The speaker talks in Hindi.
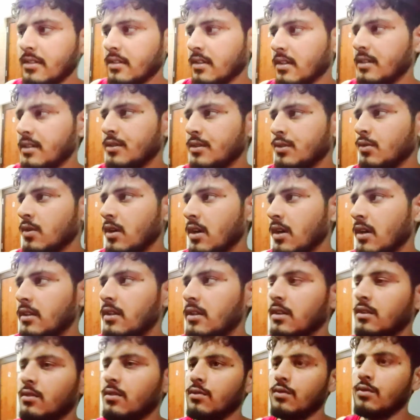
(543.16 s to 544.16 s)
का इशू आया
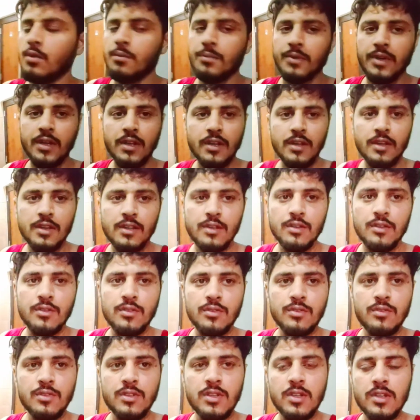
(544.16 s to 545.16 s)
था तो वॉमिटिंग की
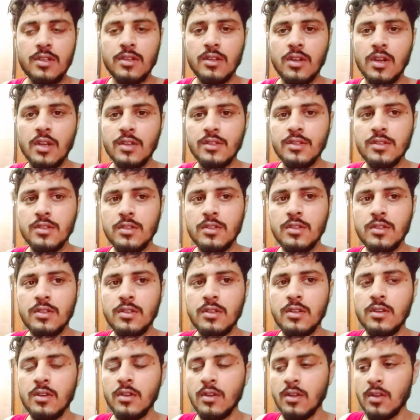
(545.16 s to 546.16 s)
थी उसने आज
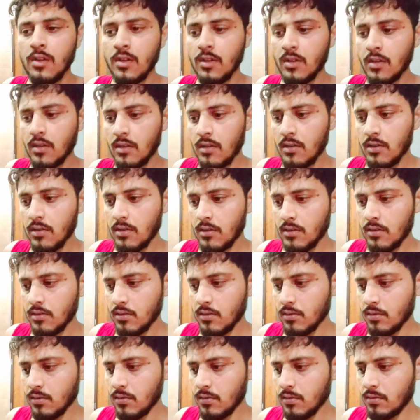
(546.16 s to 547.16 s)

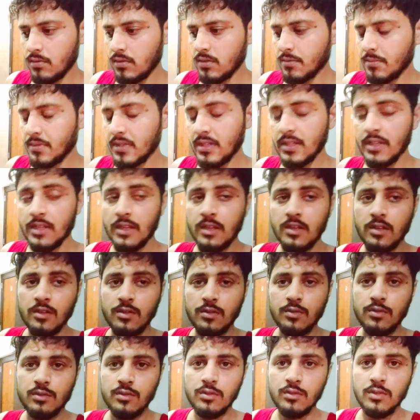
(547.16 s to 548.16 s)
तो जब मैंने देखा
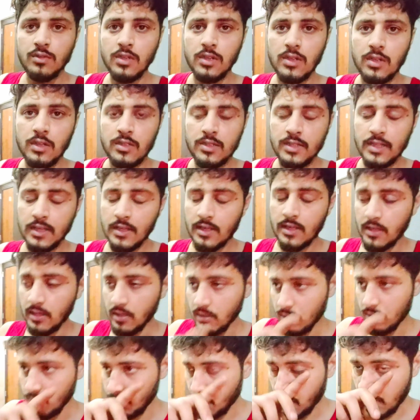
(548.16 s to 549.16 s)
तो उसको देखा चेक
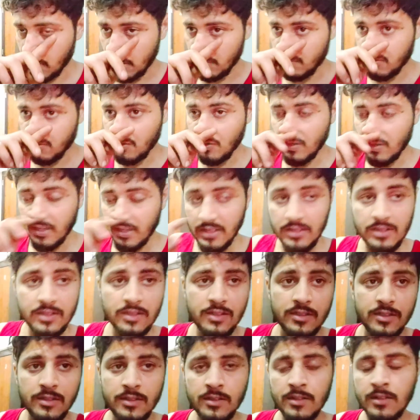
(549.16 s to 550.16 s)
किया तो पारपो है
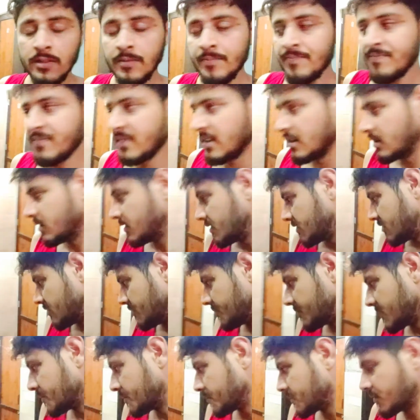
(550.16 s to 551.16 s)

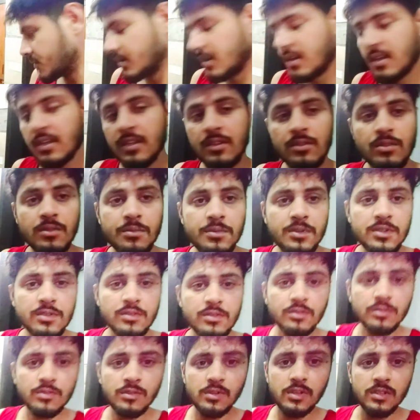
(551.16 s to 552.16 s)
सिम्टम्स वही हैं तो अभी
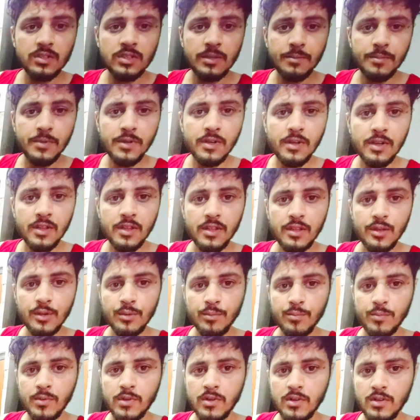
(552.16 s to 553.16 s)
इसको थोड़ा सेपरेट किया
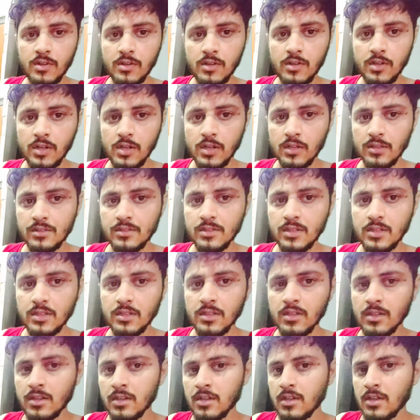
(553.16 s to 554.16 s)
ऊपर अलग से
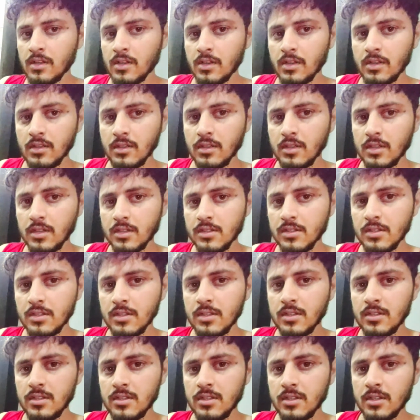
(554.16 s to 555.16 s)
एक
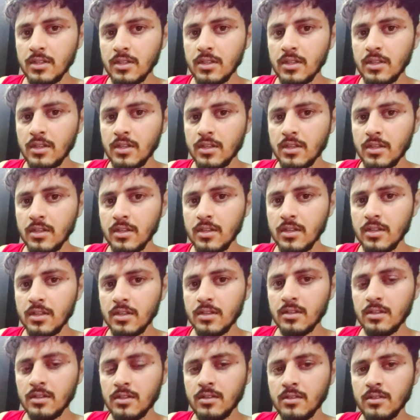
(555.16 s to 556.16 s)
चादर इसने गंदी कर दी है
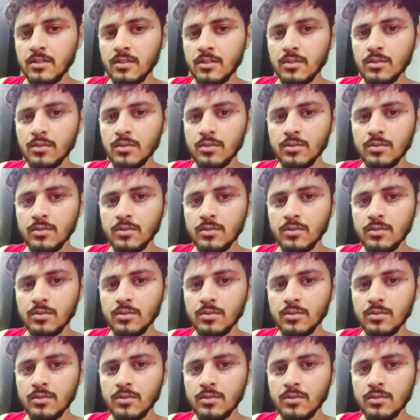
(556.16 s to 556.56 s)
तो